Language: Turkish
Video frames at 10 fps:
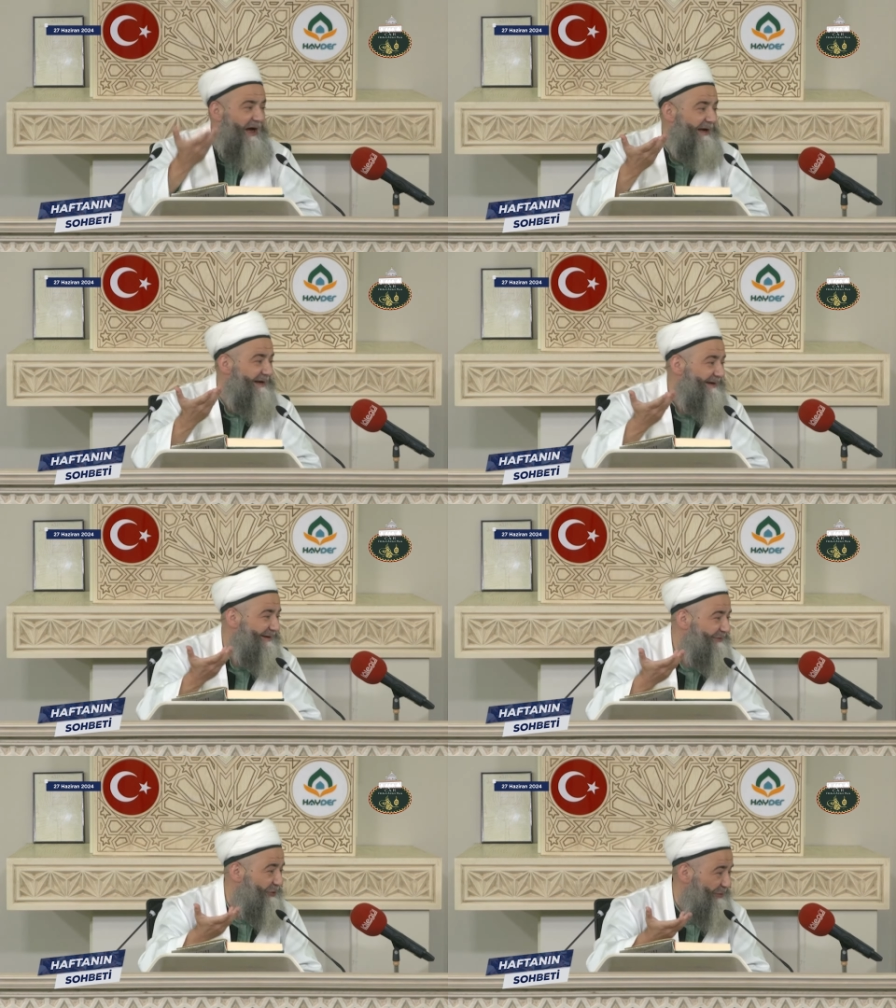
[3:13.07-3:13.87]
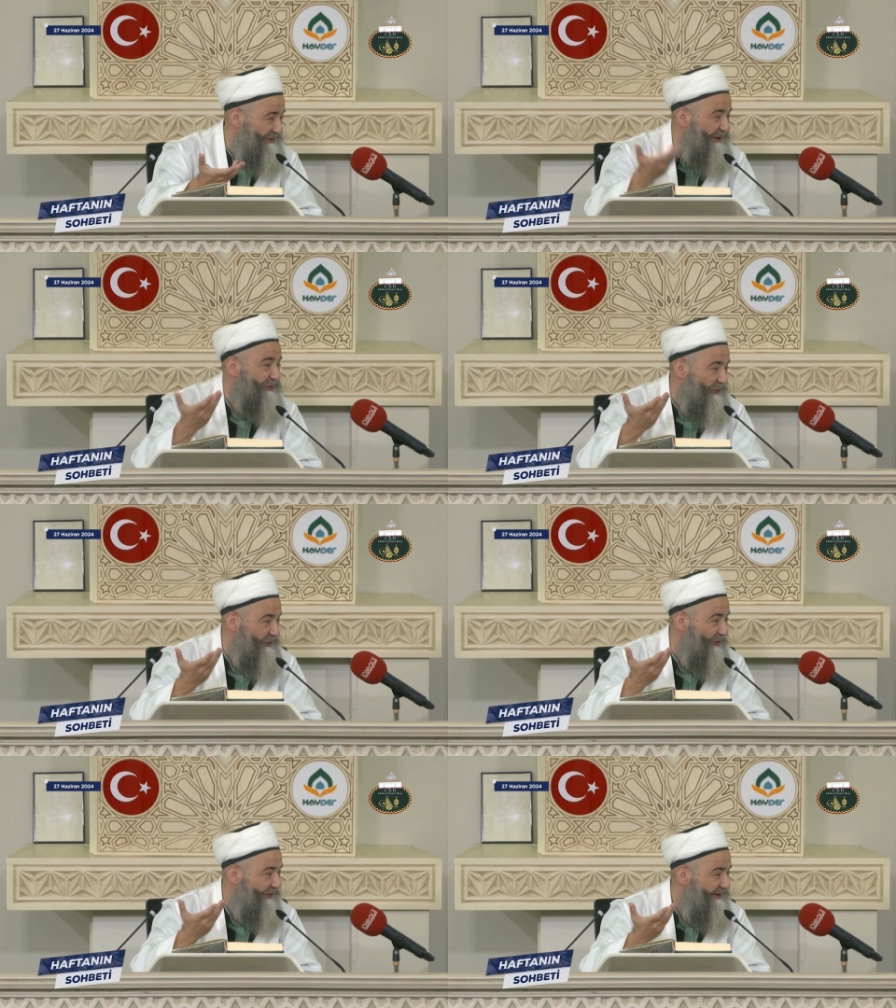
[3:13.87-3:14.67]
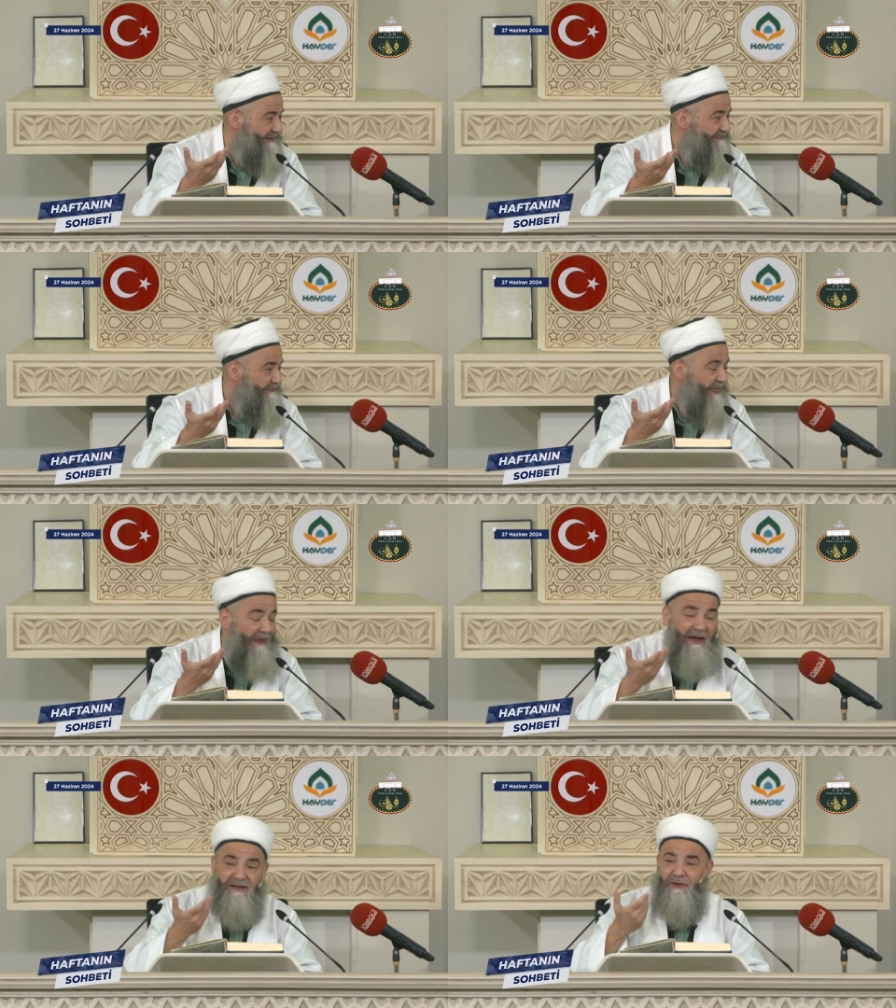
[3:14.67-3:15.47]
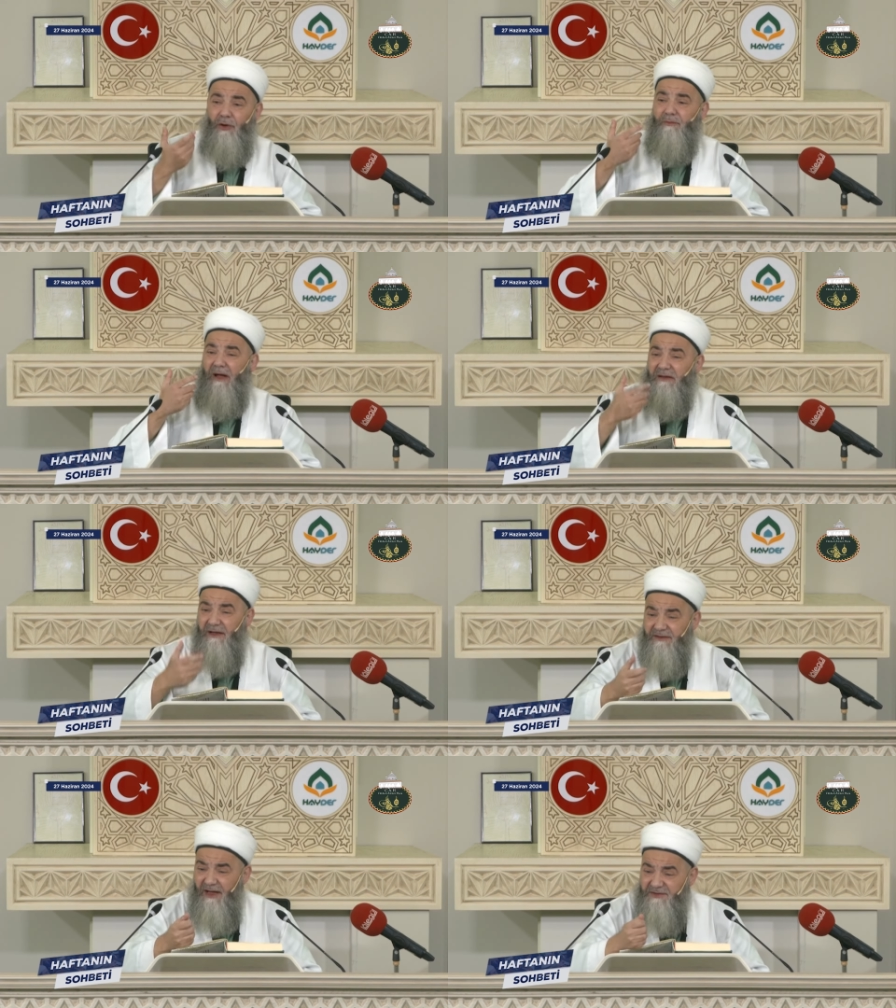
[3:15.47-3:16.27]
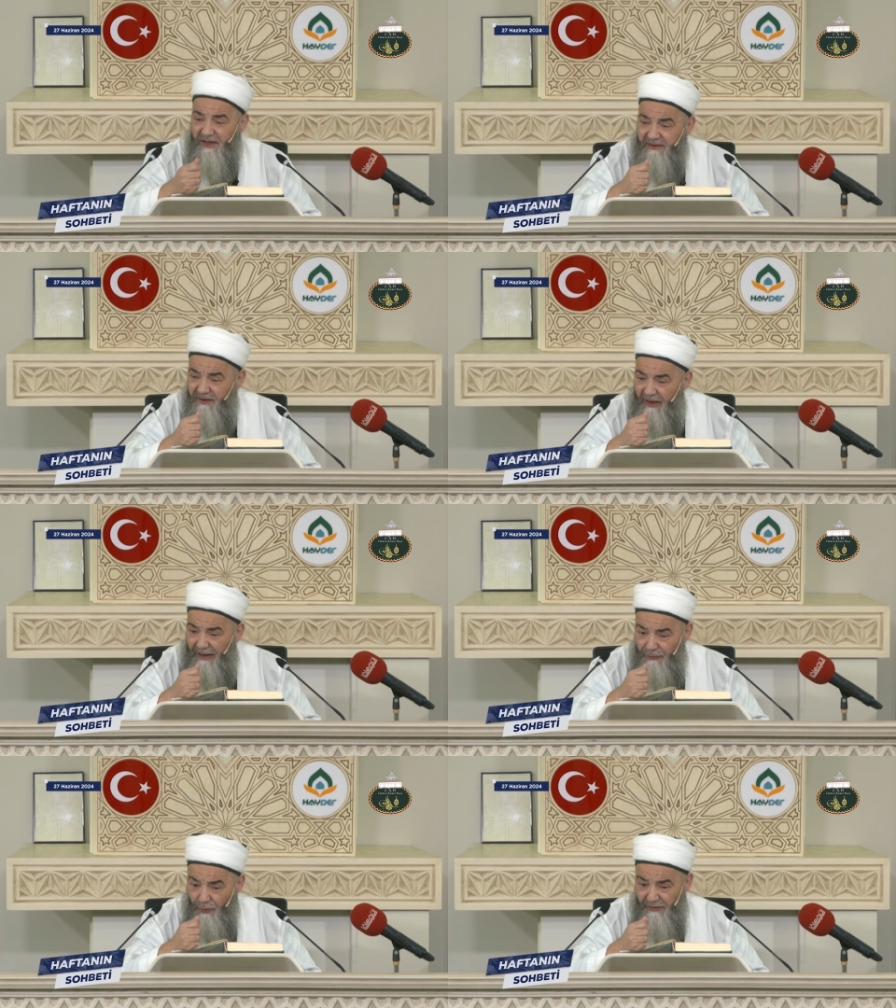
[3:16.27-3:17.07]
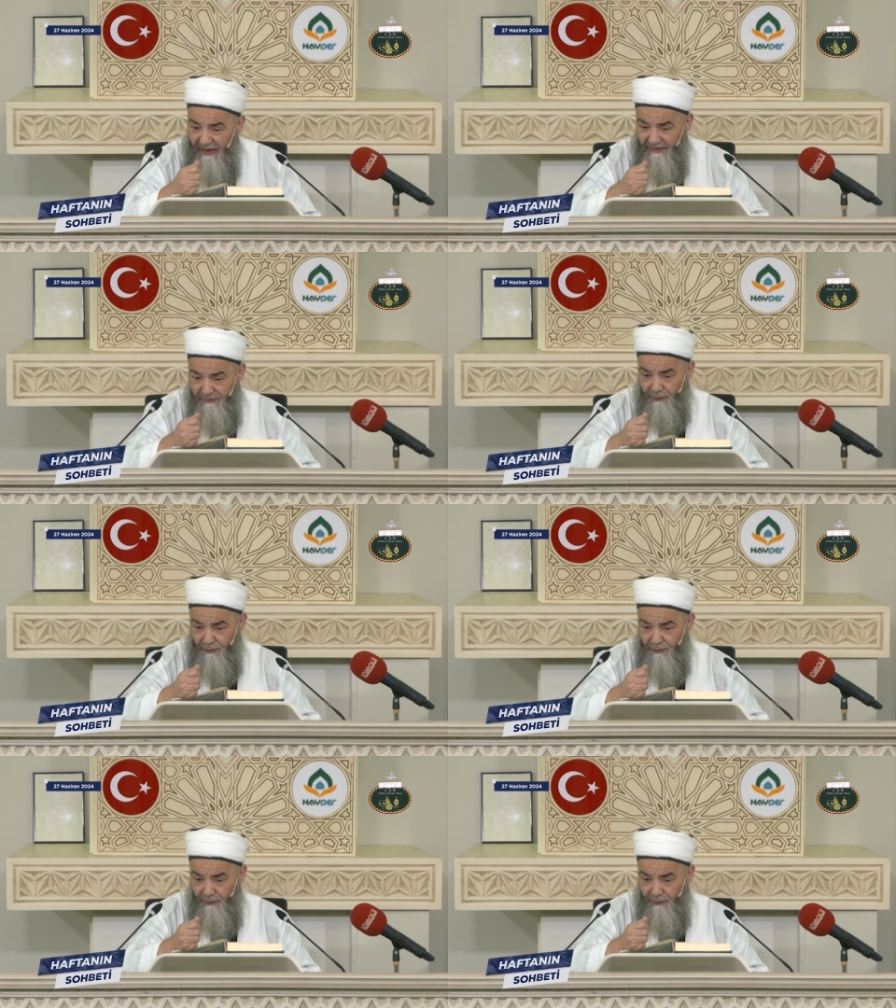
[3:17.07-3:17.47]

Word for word: yani durumuna dönüyor. E, mallarından sadaka al diyor yani.